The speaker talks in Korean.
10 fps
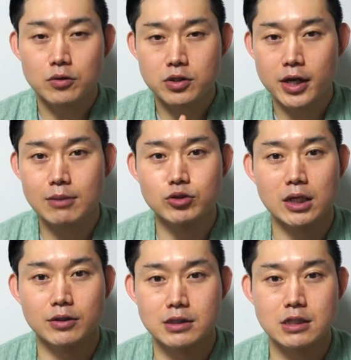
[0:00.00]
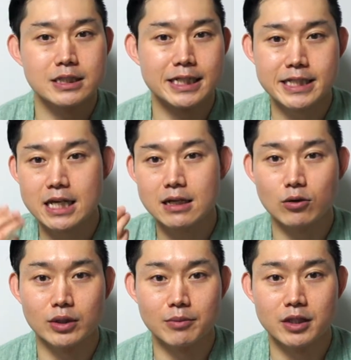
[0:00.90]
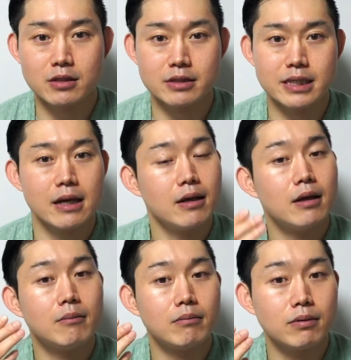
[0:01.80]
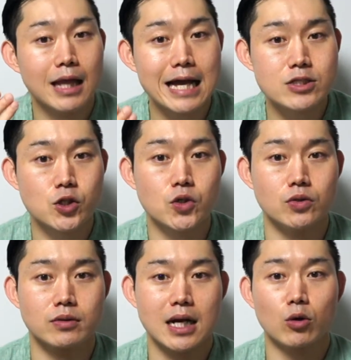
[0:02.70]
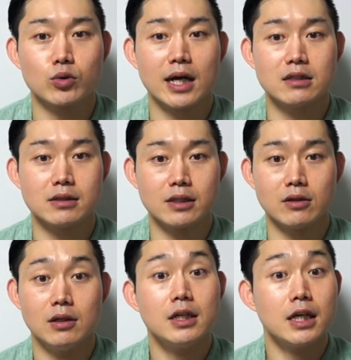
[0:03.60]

서양 문화권에서는 재채기를 하고 나면은 이제 bless you라고도 하는데요.